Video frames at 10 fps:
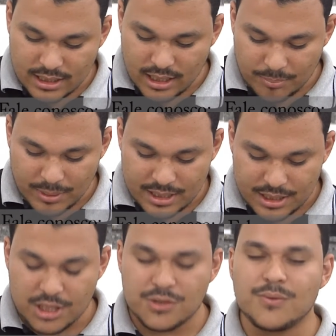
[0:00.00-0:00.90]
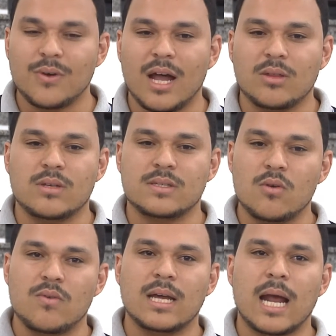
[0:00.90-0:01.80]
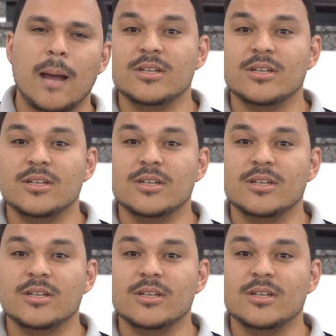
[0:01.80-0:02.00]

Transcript: que a perder, de fato, a salvará.